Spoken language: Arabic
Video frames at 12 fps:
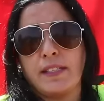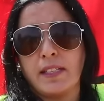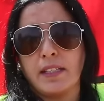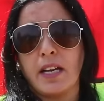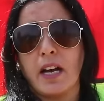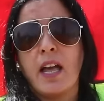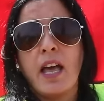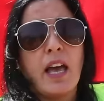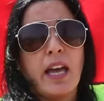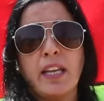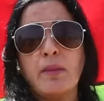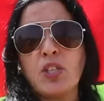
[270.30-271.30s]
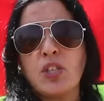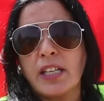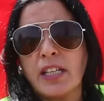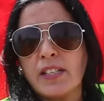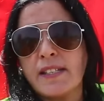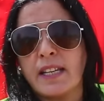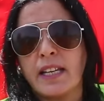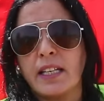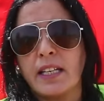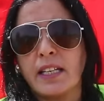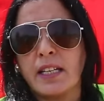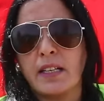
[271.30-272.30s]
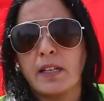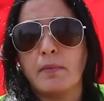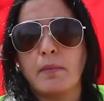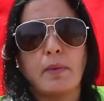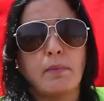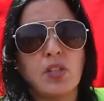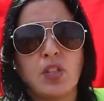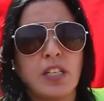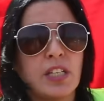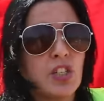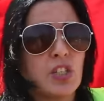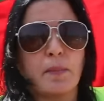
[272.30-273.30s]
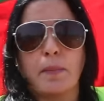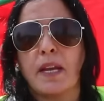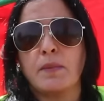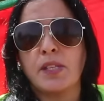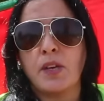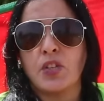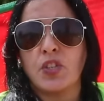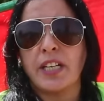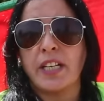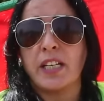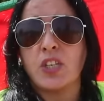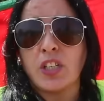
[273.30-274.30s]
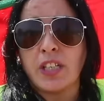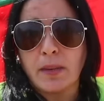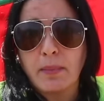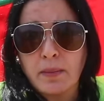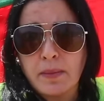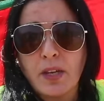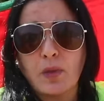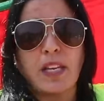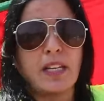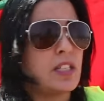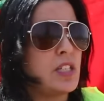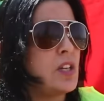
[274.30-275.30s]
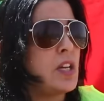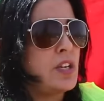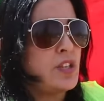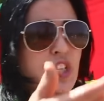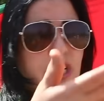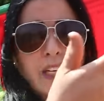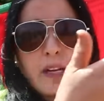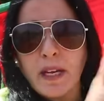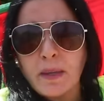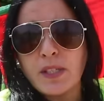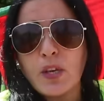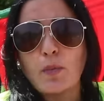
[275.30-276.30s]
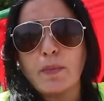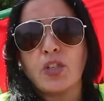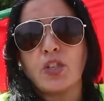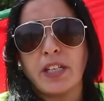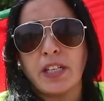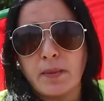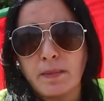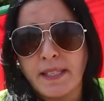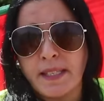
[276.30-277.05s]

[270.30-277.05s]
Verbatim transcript: سيدنا حنا ما شريناش السكن آه، ما شريناش ب 25 حنا شرينا ب 35 شرينا ب 45 شرينا ب